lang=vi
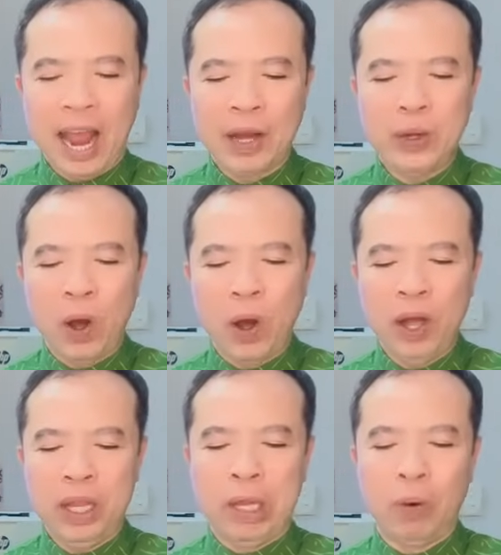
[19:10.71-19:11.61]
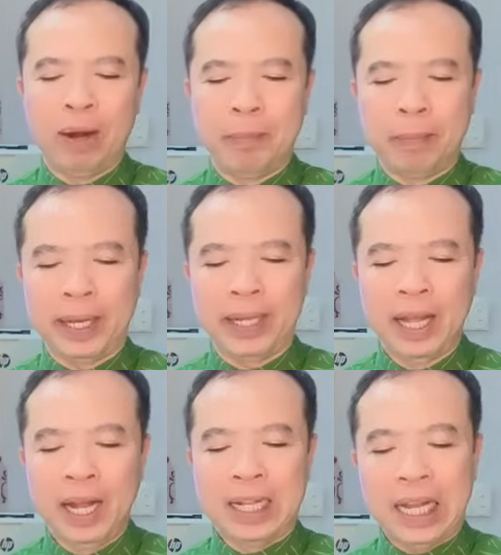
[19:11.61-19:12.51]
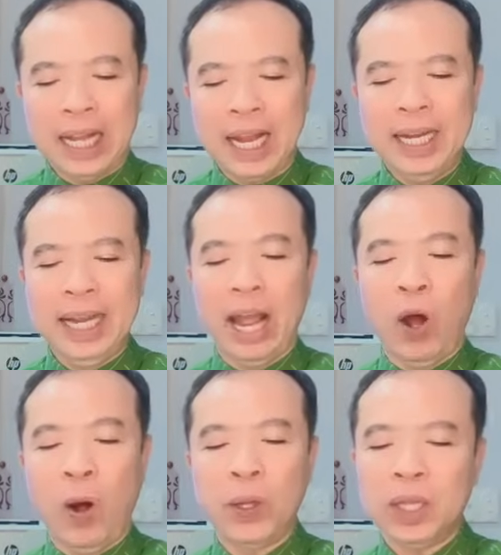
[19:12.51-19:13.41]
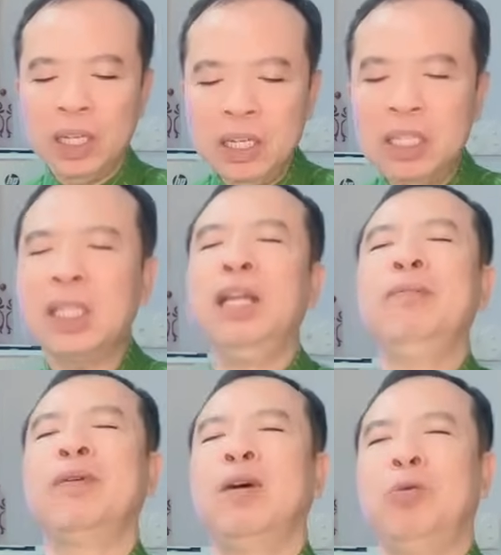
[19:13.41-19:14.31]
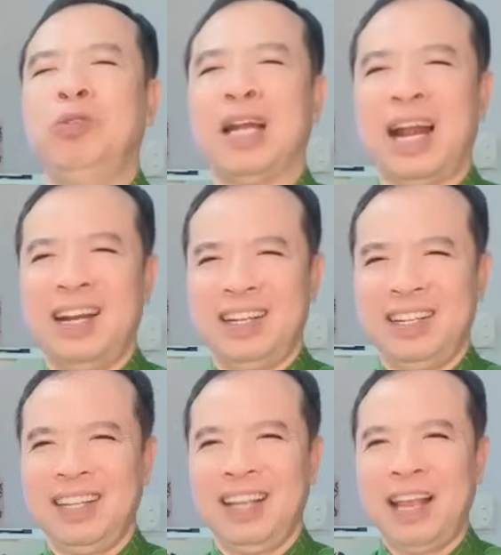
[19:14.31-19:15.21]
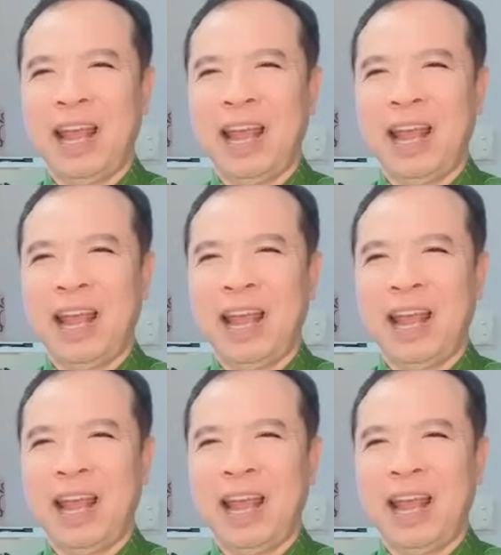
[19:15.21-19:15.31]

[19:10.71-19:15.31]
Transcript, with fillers: ai đó hiểu lầm mình thì hãy để họ tự tìm câu trả lời